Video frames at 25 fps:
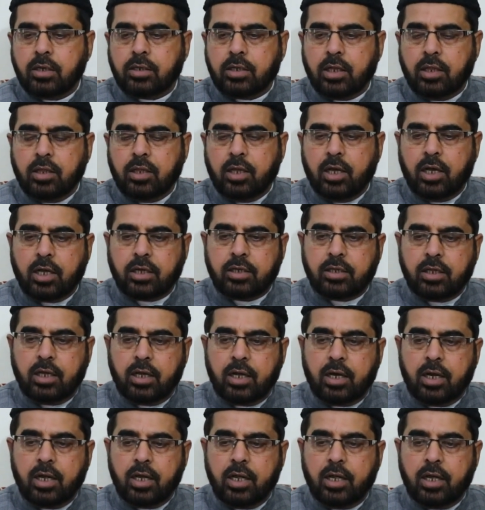संदेश
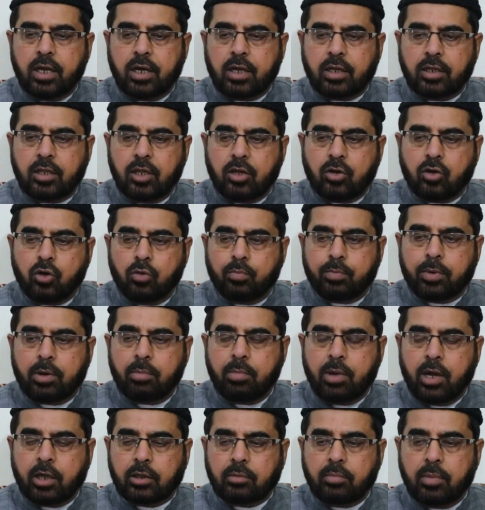दे रहे हैं कि देखो
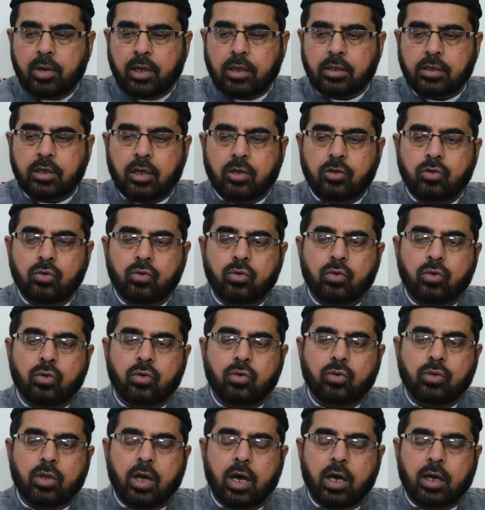परमात्मा के साथ जुड़ो
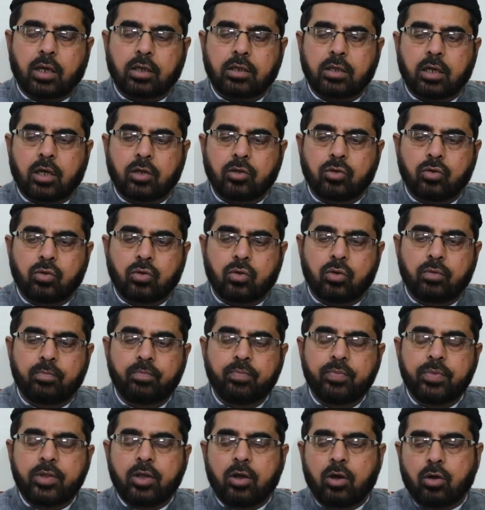खुदा के साथ जुड़ो
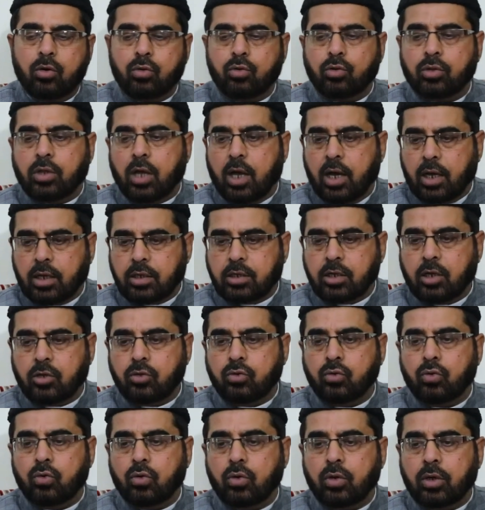और खुदा के साथ
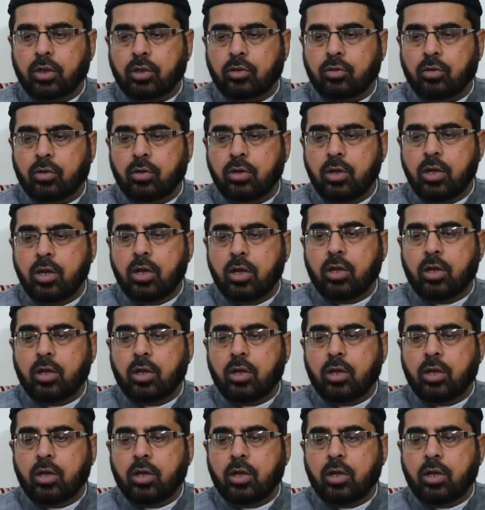जुड़ोगे तो